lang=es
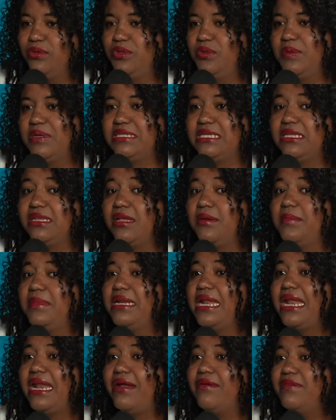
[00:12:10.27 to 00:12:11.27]
Tú vas a
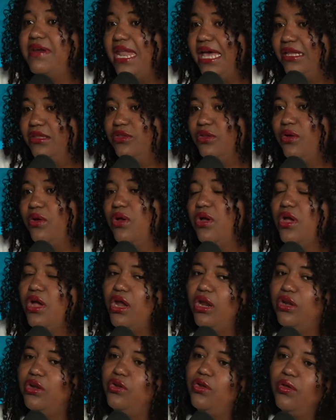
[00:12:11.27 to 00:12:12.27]
terminar hablando
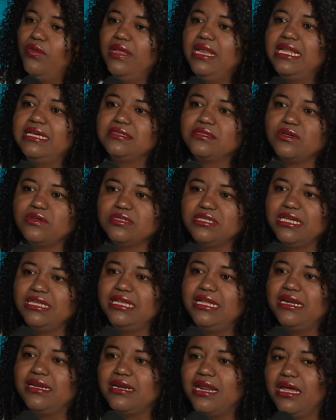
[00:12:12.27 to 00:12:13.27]
no de las cosas
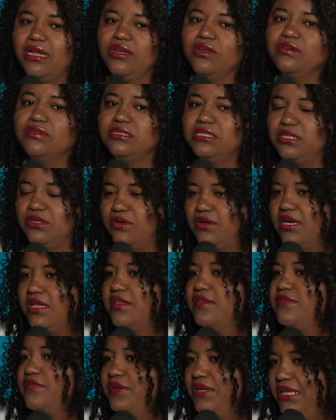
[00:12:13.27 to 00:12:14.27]
del reino, sino que
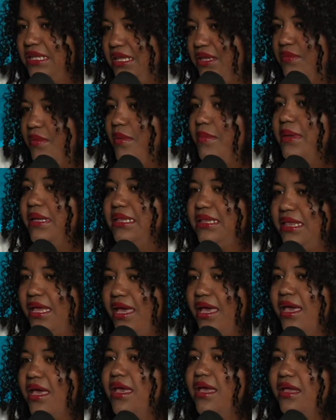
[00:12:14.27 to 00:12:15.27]
definitivamente
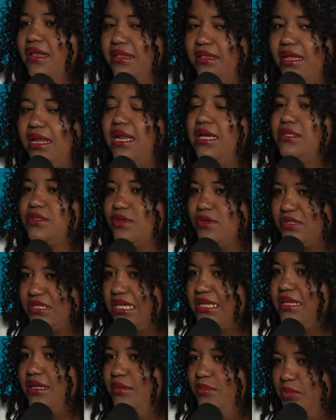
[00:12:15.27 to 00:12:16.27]
de las cosas
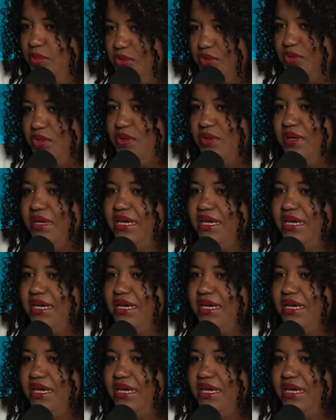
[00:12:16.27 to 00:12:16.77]
del mundo.